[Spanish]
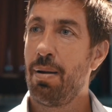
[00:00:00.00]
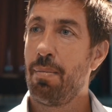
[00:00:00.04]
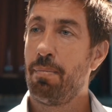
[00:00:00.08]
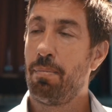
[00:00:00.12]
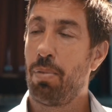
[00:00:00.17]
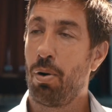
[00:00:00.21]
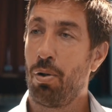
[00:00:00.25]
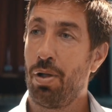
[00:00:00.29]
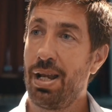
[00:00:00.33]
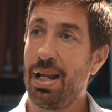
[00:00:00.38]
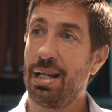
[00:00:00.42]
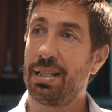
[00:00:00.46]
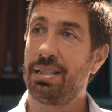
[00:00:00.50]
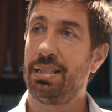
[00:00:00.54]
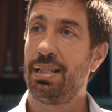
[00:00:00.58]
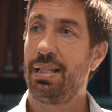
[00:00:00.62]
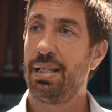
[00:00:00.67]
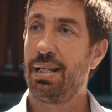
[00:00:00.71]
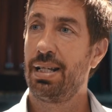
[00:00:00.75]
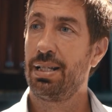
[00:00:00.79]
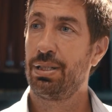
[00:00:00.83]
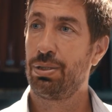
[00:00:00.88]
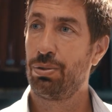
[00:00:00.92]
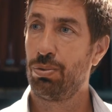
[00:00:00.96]
poder
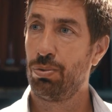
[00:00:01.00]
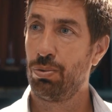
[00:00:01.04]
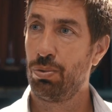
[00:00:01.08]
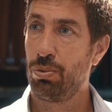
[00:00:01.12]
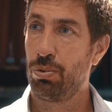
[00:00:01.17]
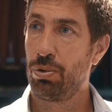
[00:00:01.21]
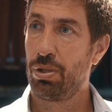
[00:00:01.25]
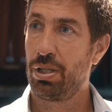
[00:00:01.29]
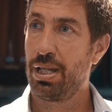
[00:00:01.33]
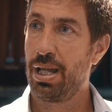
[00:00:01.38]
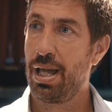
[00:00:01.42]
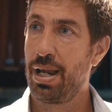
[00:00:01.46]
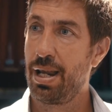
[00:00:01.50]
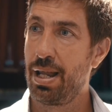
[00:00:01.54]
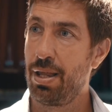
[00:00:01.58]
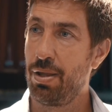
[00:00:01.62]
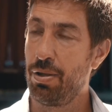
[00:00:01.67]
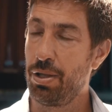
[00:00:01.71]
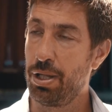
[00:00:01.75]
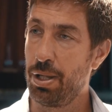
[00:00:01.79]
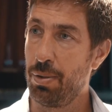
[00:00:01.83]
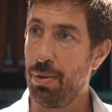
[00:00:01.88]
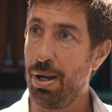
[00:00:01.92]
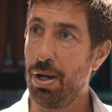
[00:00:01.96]
acceder a su tierra
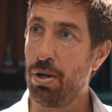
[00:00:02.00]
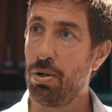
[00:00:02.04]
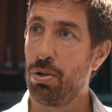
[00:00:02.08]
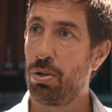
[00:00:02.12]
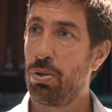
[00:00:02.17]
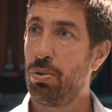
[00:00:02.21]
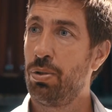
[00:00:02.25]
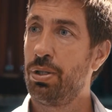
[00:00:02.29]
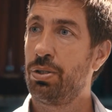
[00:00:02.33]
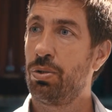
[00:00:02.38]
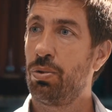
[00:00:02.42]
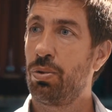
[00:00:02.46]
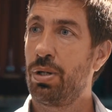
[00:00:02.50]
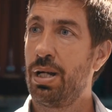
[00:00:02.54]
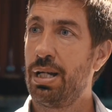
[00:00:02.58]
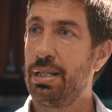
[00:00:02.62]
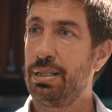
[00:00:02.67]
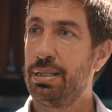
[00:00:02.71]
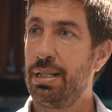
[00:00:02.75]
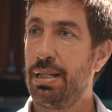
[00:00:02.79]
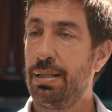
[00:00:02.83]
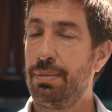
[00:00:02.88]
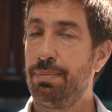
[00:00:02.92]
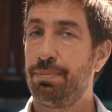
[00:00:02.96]
donde va a construir su
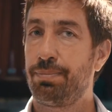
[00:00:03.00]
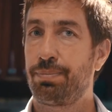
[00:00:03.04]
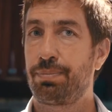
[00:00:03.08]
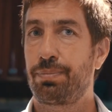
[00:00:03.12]
casa